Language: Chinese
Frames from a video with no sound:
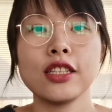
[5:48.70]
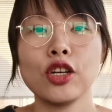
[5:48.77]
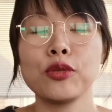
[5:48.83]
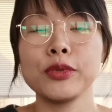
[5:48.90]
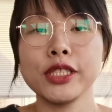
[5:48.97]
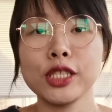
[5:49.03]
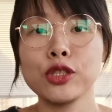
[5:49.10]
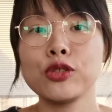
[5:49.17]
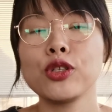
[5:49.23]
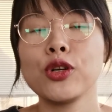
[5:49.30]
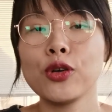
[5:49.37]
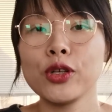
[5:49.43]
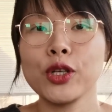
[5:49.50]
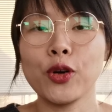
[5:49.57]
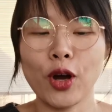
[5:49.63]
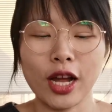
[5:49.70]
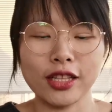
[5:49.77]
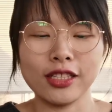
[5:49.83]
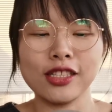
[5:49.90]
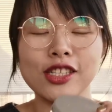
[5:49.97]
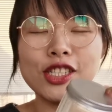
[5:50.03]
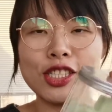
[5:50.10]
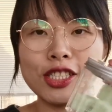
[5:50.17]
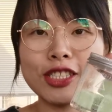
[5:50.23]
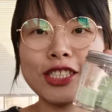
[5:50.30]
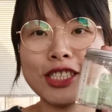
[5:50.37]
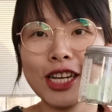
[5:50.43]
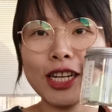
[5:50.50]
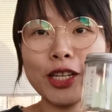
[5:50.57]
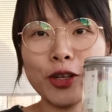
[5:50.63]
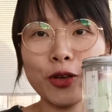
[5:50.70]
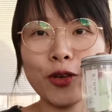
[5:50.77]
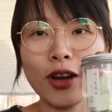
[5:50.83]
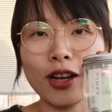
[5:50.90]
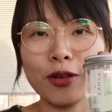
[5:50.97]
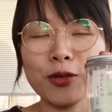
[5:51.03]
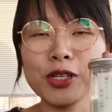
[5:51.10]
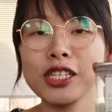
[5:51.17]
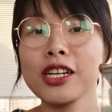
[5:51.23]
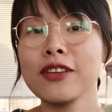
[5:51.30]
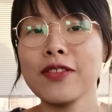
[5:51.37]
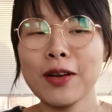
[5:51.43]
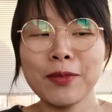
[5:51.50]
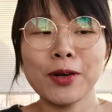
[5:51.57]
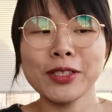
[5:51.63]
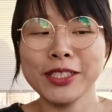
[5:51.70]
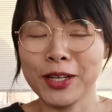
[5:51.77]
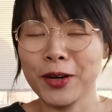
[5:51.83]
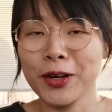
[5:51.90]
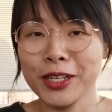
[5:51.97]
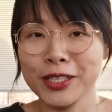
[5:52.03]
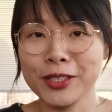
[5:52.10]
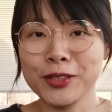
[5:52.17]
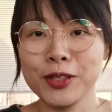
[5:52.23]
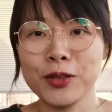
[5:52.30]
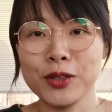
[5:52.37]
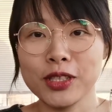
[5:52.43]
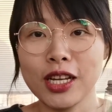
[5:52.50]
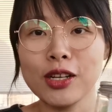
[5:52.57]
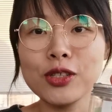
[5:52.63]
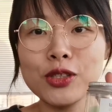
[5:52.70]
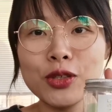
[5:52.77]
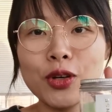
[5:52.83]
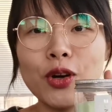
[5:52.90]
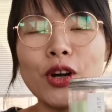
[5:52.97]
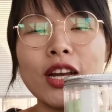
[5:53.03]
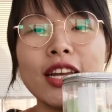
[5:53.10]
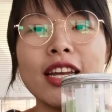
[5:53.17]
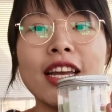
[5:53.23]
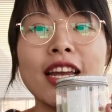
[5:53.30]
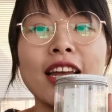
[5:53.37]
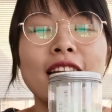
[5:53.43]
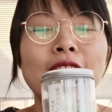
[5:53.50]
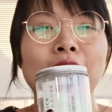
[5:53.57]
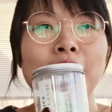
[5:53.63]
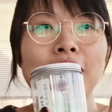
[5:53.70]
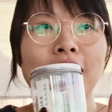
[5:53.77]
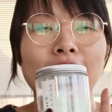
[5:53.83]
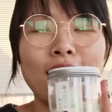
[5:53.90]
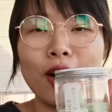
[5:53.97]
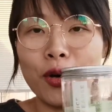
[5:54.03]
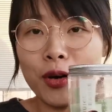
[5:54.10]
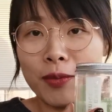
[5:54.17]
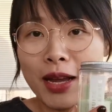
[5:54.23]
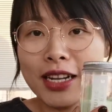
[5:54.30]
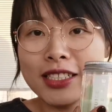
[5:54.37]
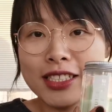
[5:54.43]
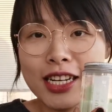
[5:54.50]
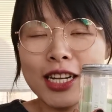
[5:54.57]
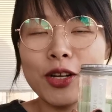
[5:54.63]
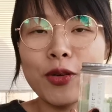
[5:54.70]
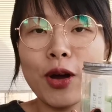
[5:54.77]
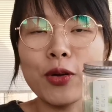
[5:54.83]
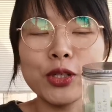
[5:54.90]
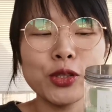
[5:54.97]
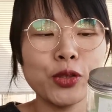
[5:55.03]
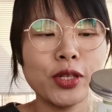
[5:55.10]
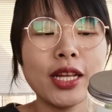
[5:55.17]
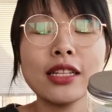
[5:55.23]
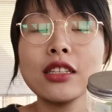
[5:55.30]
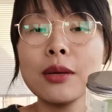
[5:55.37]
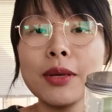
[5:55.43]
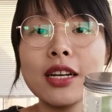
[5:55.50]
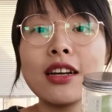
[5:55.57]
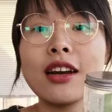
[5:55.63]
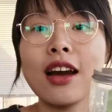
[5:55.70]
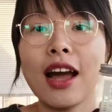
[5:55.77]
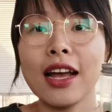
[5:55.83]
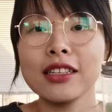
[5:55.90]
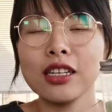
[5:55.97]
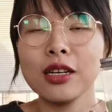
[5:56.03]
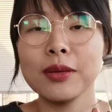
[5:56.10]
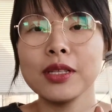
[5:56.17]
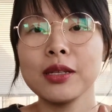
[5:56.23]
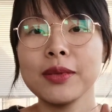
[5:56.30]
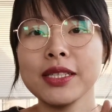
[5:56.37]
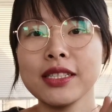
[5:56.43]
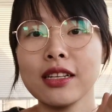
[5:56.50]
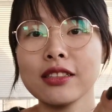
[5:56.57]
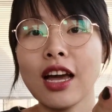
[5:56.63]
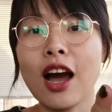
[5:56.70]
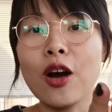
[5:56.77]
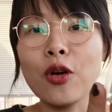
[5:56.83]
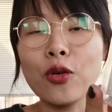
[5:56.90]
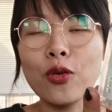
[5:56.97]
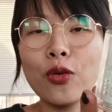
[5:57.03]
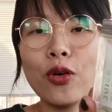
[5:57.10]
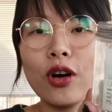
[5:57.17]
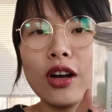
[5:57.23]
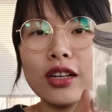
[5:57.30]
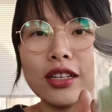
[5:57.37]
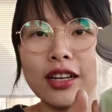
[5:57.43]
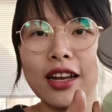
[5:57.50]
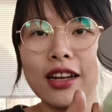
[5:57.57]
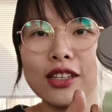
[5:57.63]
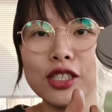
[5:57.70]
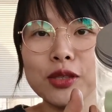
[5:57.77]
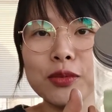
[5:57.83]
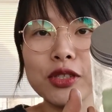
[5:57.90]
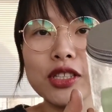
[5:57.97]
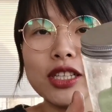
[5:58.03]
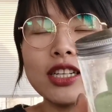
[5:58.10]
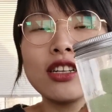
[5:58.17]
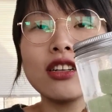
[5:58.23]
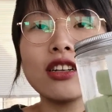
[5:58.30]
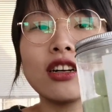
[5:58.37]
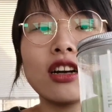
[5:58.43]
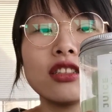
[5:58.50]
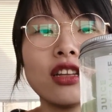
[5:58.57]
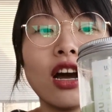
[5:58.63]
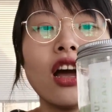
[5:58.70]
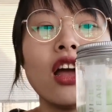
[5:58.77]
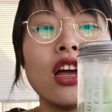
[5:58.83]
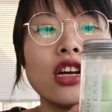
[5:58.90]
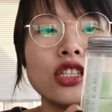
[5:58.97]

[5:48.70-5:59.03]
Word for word: 那我们今天最后一款呢是这一罐，我是个外貌协会的，所以我当初会，啊会买这一罐，我是觉得它特别可爱，特别特别像糖果，你看是不是一颗颗的？